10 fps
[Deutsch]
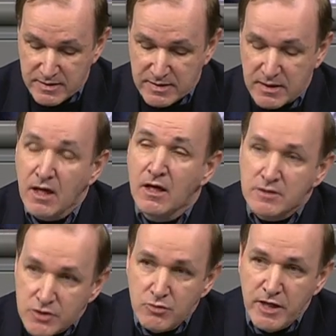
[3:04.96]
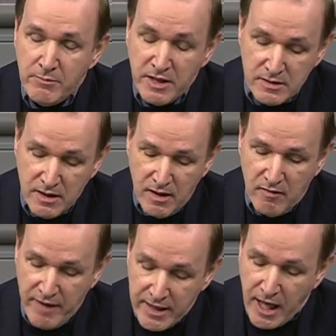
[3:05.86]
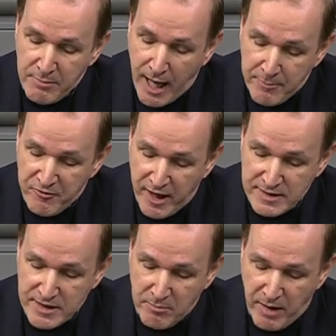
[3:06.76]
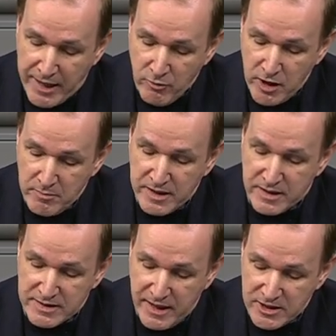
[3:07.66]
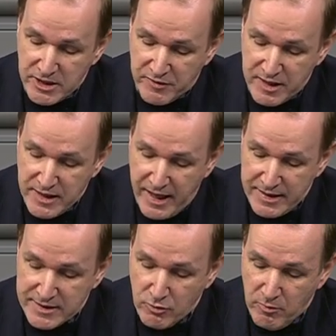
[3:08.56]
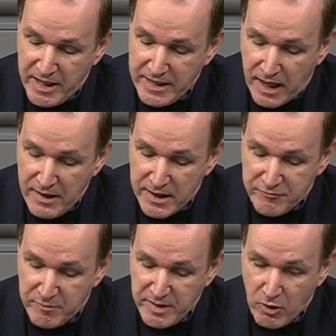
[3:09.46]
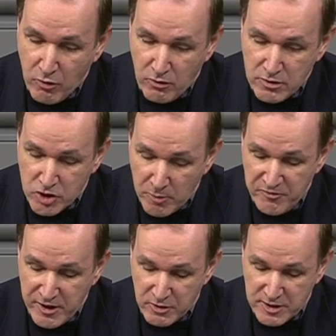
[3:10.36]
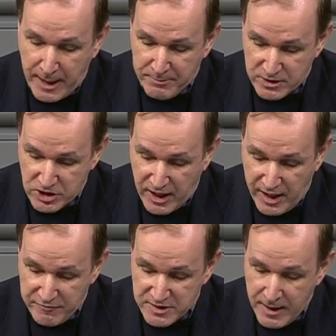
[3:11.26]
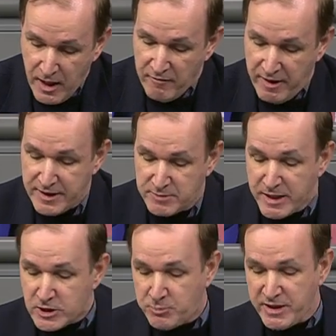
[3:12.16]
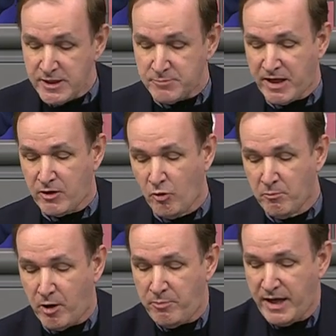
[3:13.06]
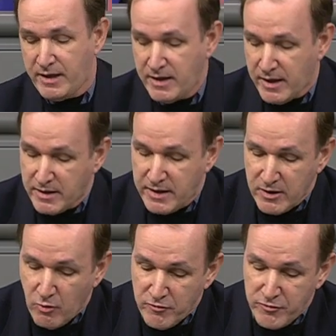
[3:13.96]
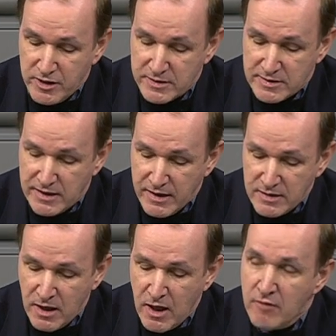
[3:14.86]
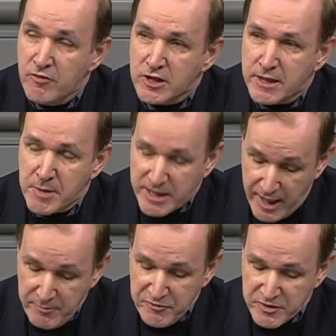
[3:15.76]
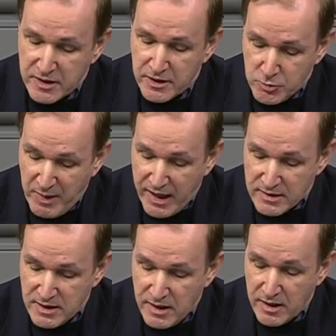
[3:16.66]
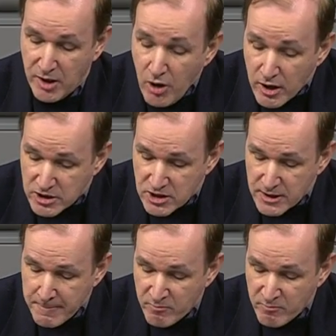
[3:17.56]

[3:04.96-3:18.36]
ist. Zunehmend werden aber abweichende Meinungen mit gesellschaftlicher Ächtung, medialer Diffamierung und Jobverlust abgestraft. Wer nicht mitspielt bei den Umbauplänen der Regierung für dieses Land, wird bekämpft, gesperrt, gelöscht.